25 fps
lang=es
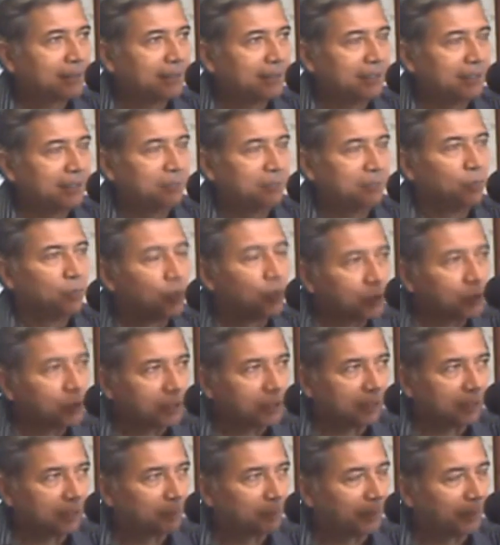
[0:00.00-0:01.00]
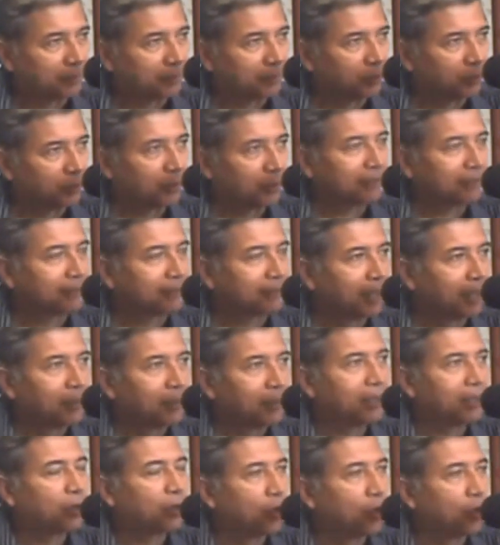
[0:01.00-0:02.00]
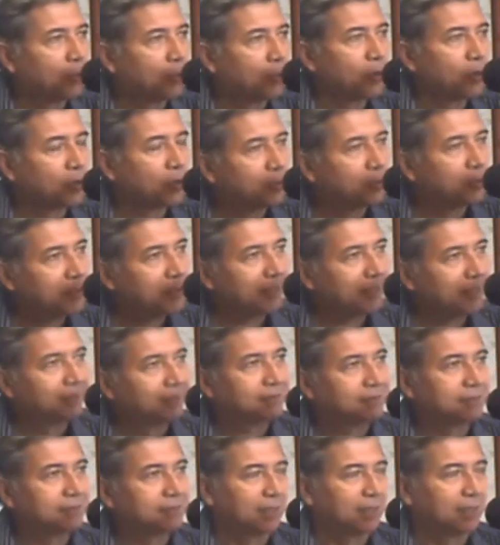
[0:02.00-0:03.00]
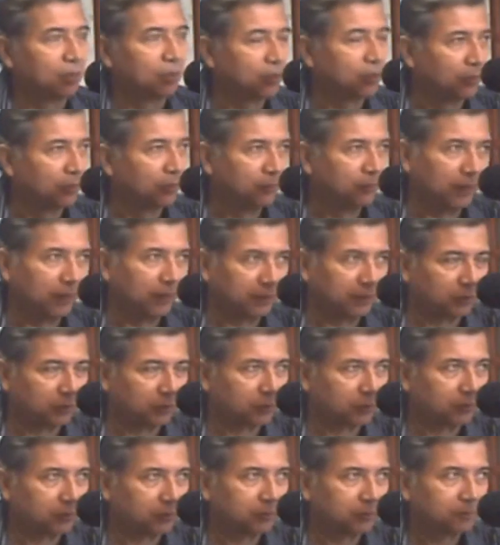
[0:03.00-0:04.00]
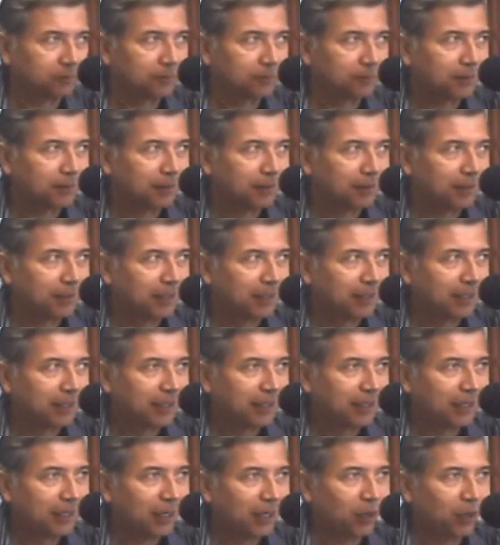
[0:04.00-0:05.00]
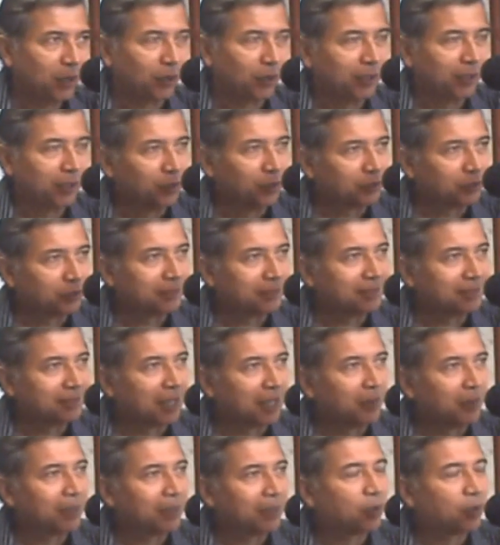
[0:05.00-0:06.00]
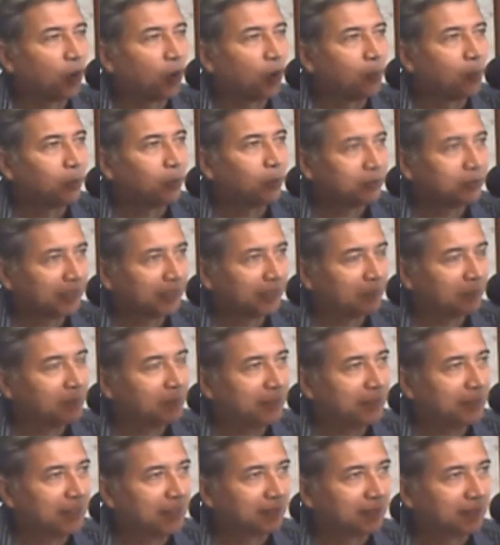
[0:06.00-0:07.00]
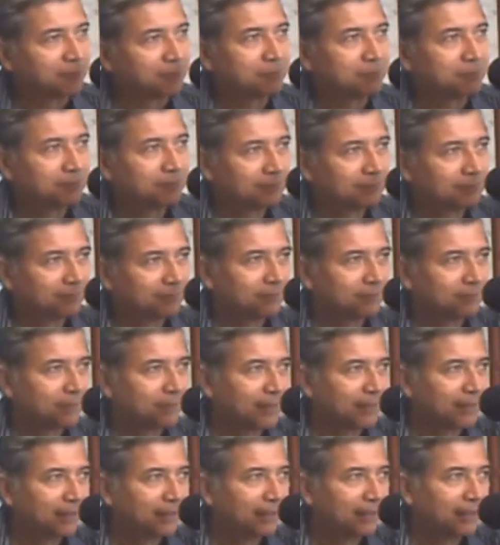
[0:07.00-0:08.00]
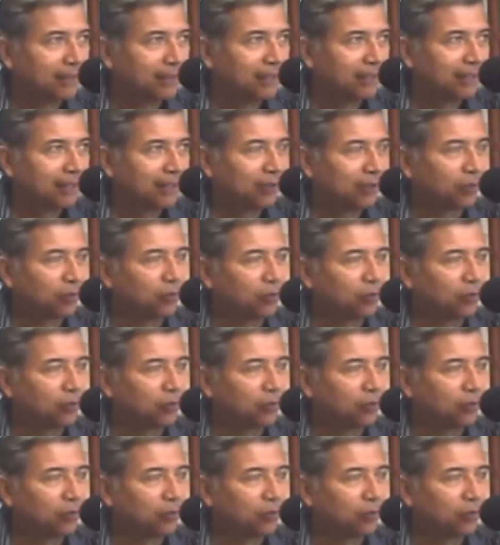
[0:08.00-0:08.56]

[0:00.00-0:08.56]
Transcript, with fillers: y muchas personas saben cómo comienzan los conflictos. Lo que no se sabe es cómo terminan. Los